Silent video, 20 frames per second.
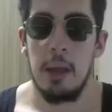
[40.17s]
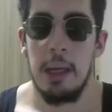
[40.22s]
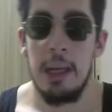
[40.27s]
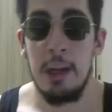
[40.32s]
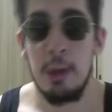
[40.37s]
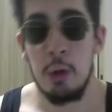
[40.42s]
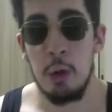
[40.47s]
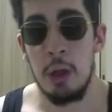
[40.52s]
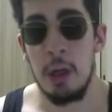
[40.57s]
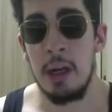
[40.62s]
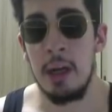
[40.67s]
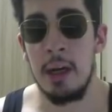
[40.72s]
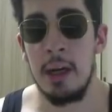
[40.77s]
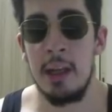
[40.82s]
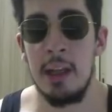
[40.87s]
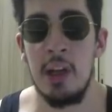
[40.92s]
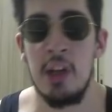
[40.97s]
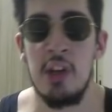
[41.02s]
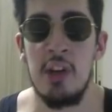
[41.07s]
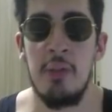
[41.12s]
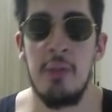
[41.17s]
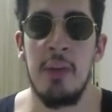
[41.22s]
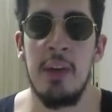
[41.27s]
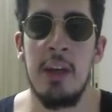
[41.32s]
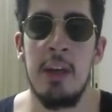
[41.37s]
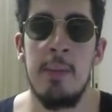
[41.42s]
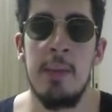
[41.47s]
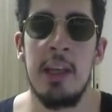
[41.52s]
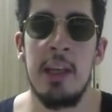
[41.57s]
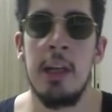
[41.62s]
İlk olarak arkadaşlar FIFA
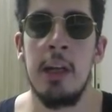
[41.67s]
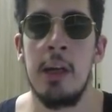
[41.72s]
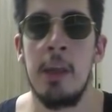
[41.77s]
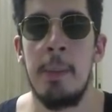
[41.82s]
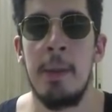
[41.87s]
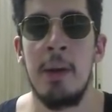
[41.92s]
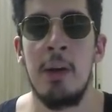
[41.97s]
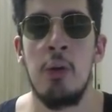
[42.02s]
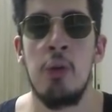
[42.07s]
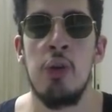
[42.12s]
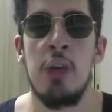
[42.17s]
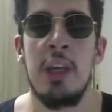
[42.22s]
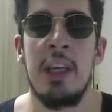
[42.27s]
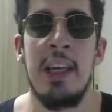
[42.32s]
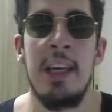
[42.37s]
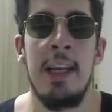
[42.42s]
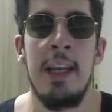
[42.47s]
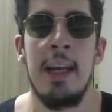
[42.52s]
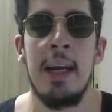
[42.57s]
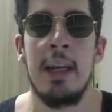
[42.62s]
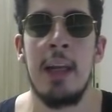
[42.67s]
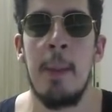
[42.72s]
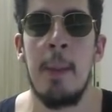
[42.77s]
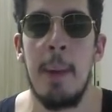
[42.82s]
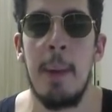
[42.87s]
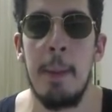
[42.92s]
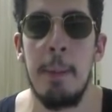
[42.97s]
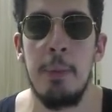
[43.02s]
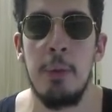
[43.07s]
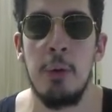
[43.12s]
22'nin kapak yüzü Kylian Mbappe